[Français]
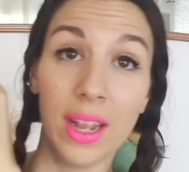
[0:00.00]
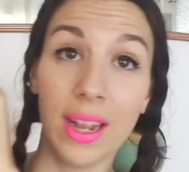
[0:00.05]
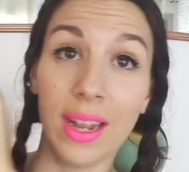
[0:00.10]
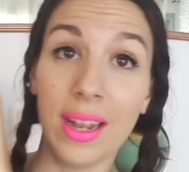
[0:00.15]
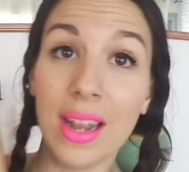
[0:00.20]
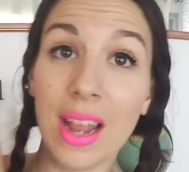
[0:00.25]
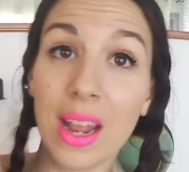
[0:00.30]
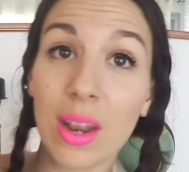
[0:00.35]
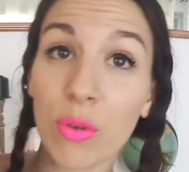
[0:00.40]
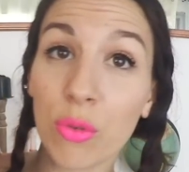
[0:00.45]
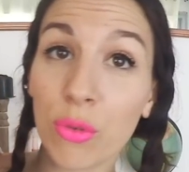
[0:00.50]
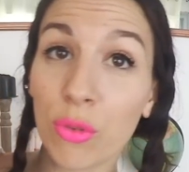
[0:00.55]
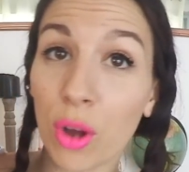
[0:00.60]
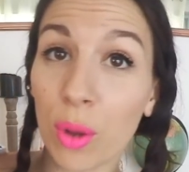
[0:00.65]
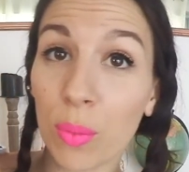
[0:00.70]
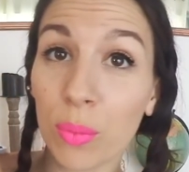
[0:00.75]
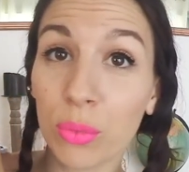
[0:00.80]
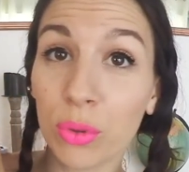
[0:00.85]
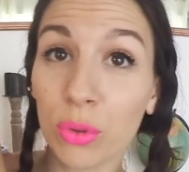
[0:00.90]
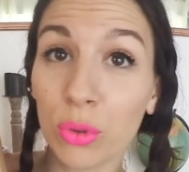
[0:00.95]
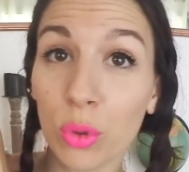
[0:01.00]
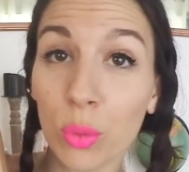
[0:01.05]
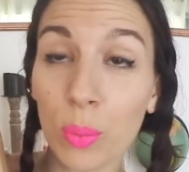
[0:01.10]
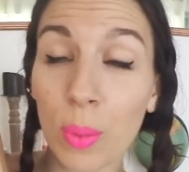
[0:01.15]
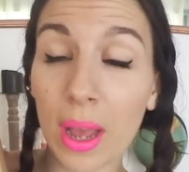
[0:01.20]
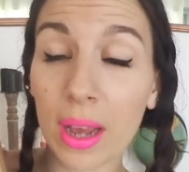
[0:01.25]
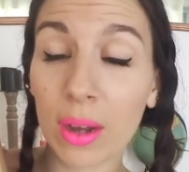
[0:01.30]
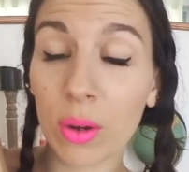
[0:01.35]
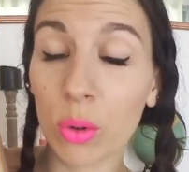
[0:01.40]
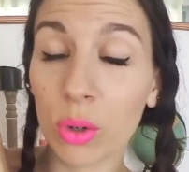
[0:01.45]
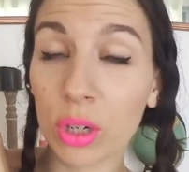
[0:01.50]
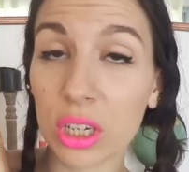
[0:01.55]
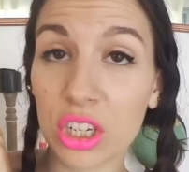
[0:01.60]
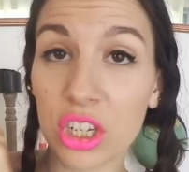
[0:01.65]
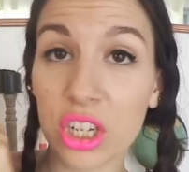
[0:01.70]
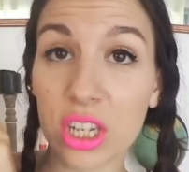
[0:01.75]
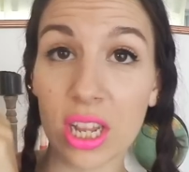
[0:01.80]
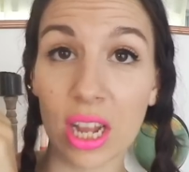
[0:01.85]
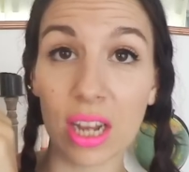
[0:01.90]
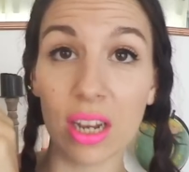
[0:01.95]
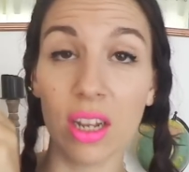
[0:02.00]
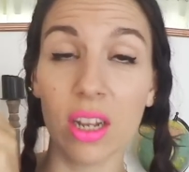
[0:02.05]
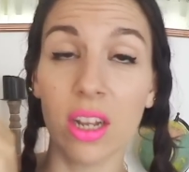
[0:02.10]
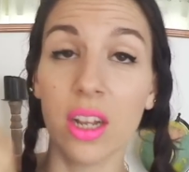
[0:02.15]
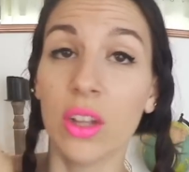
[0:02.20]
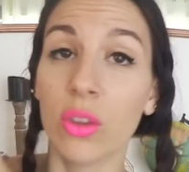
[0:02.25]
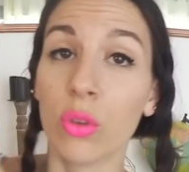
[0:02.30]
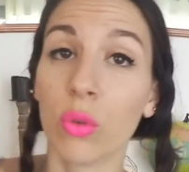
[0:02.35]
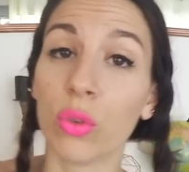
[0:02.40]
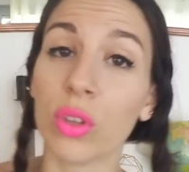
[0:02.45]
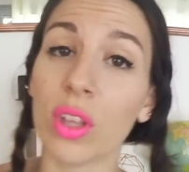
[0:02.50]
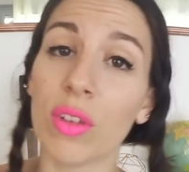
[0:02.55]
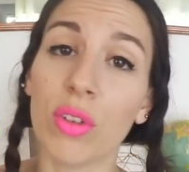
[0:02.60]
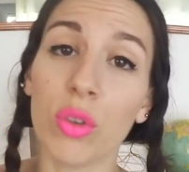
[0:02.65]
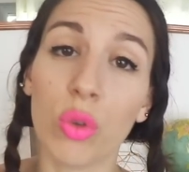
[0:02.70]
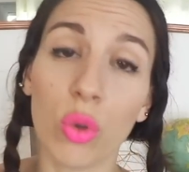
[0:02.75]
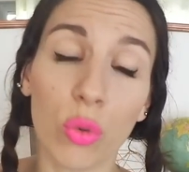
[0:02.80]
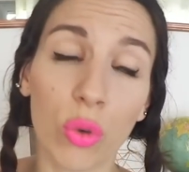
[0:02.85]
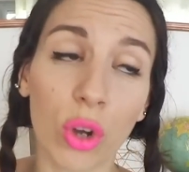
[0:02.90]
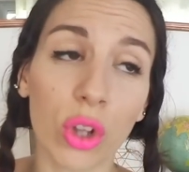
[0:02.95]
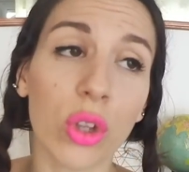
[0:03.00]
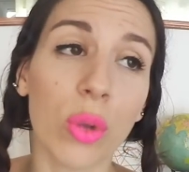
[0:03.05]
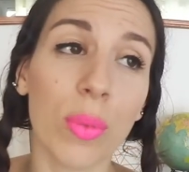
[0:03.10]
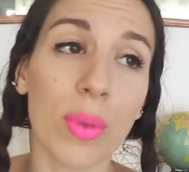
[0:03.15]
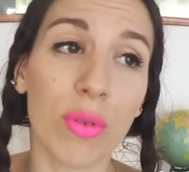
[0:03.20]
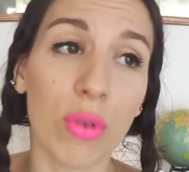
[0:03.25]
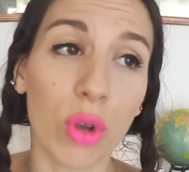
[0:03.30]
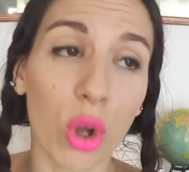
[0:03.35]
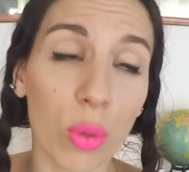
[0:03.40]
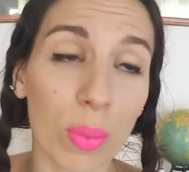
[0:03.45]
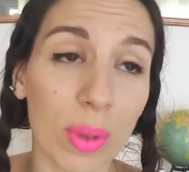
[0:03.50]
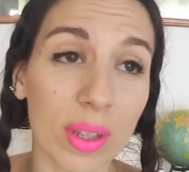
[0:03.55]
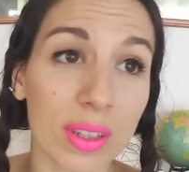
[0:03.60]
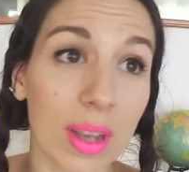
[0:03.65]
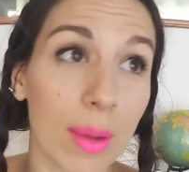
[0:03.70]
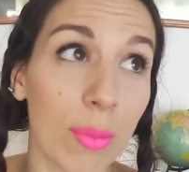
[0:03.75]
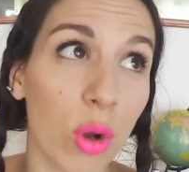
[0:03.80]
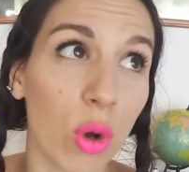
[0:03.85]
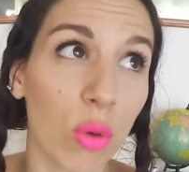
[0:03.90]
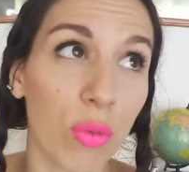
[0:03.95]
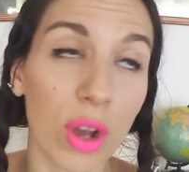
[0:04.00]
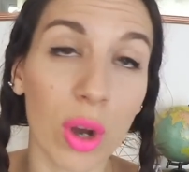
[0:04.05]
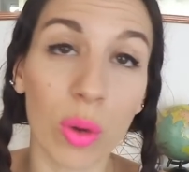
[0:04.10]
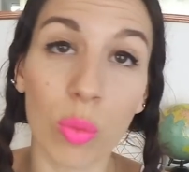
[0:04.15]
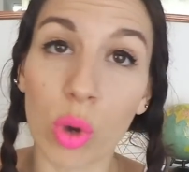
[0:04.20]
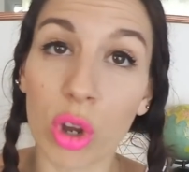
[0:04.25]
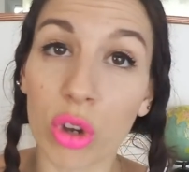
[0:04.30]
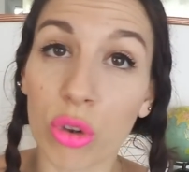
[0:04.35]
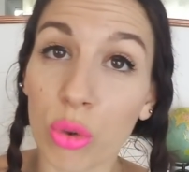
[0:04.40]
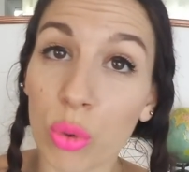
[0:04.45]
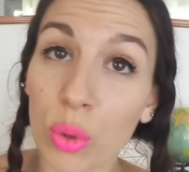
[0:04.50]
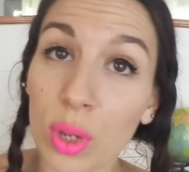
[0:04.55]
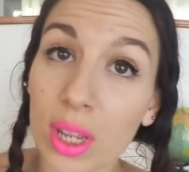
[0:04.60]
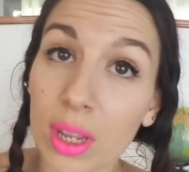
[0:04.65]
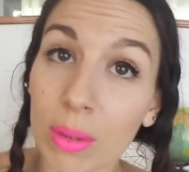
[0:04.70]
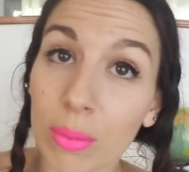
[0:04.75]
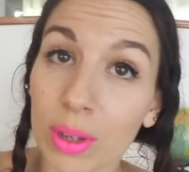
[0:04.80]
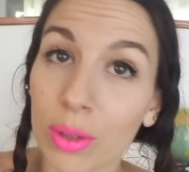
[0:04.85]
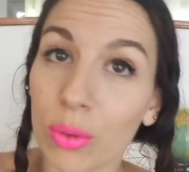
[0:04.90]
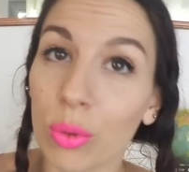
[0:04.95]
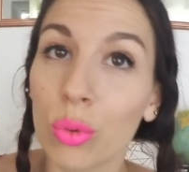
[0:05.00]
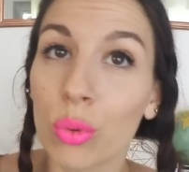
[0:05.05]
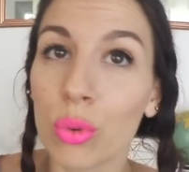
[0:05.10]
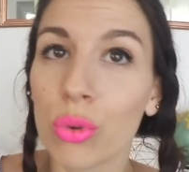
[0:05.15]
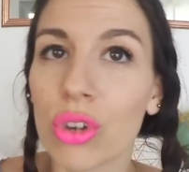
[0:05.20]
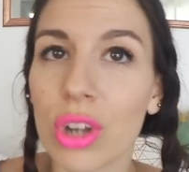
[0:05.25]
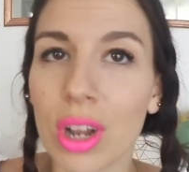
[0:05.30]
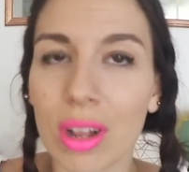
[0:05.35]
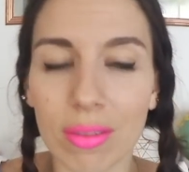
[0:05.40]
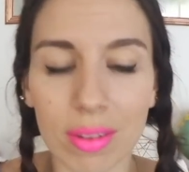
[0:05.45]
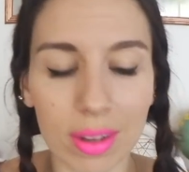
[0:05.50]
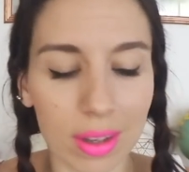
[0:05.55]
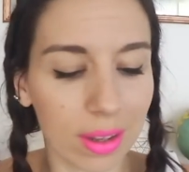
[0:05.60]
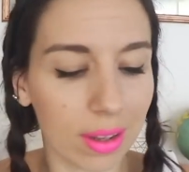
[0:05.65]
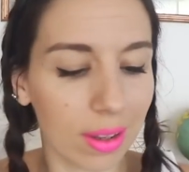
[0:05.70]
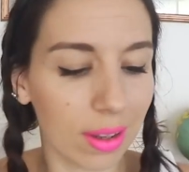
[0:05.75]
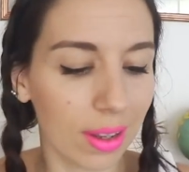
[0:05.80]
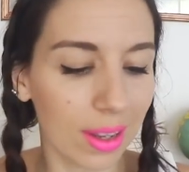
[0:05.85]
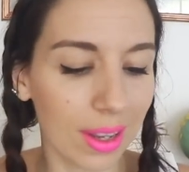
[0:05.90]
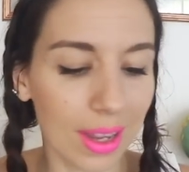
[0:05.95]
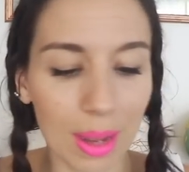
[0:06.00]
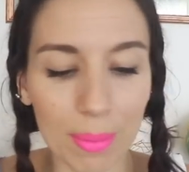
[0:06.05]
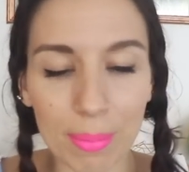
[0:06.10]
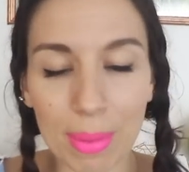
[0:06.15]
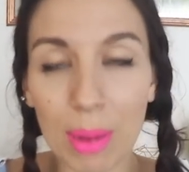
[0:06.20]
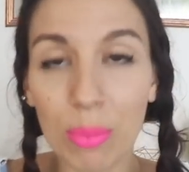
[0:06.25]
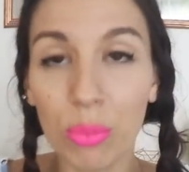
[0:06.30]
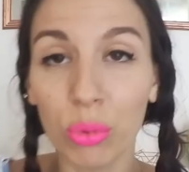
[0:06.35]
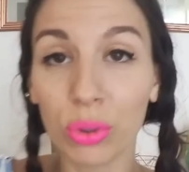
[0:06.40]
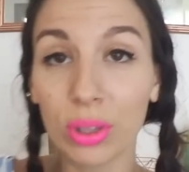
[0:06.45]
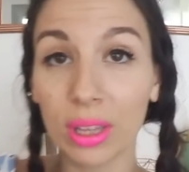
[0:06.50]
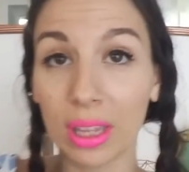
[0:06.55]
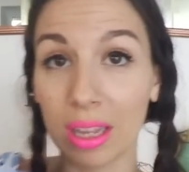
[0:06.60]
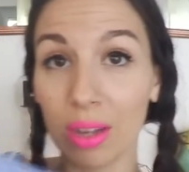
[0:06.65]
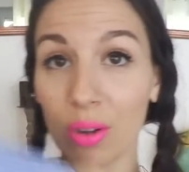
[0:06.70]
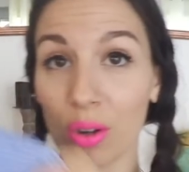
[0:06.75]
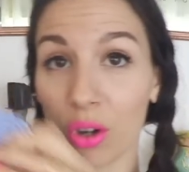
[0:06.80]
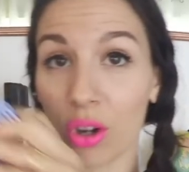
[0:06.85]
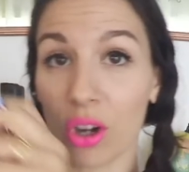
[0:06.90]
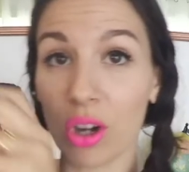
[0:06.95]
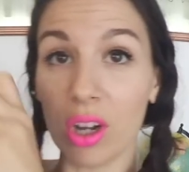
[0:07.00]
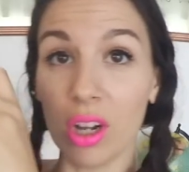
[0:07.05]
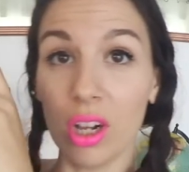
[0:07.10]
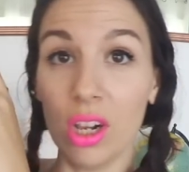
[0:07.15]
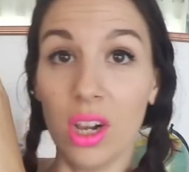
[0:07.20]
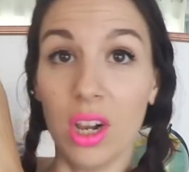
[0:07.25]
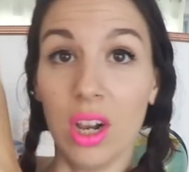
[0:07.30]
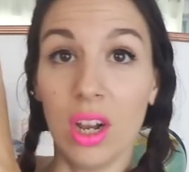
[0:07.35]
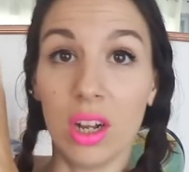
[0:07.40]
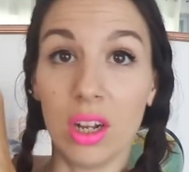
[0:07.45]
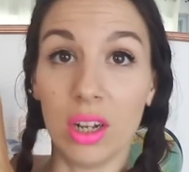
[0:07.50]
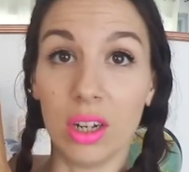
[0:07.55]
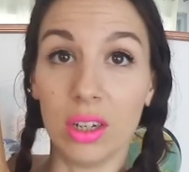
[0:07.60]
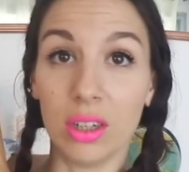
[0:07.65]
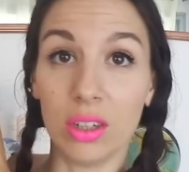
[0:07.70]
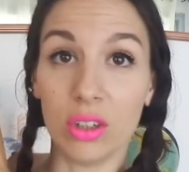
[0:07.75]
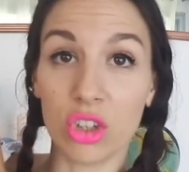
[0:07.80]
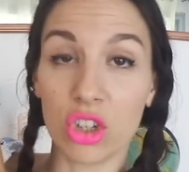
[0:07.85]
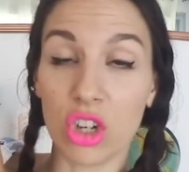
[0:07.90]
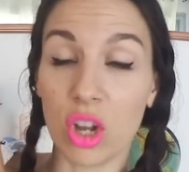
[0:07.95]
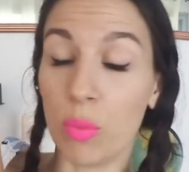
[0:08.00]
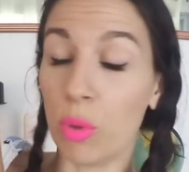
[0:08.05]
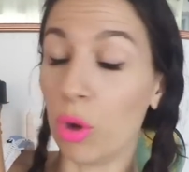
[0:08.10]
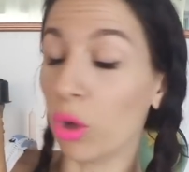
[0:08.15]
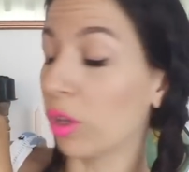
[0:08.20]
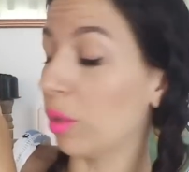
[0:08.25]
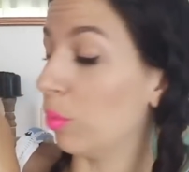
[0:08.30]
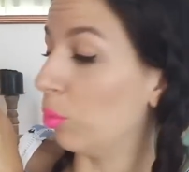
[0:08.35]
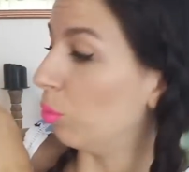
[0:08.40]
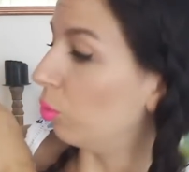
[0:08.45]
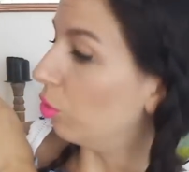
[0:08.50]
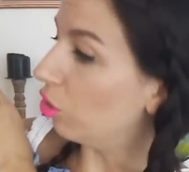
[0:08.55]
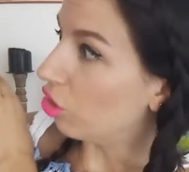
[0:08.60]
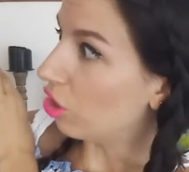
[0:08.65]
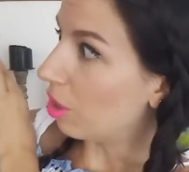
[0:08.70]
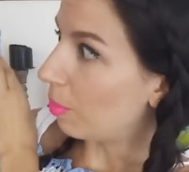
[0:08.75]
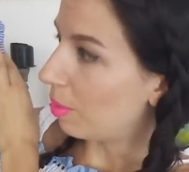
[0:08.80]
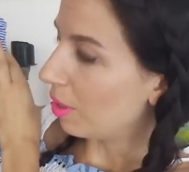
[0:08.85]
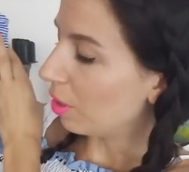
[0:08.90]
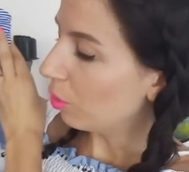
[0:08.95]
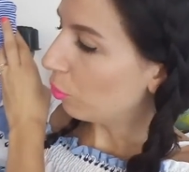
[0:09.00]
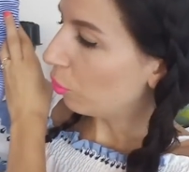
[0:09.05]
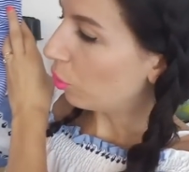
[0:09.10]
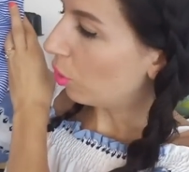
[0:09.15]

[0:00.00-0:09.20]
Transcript: Et il a une forme super originale. Donc vous avez dû le voir dans mes vlogs parce qu'elle me l'a offert en mois de juillet, mais du coup je l'avais pas montré encore. Euh, je l'ai porté déjà plein de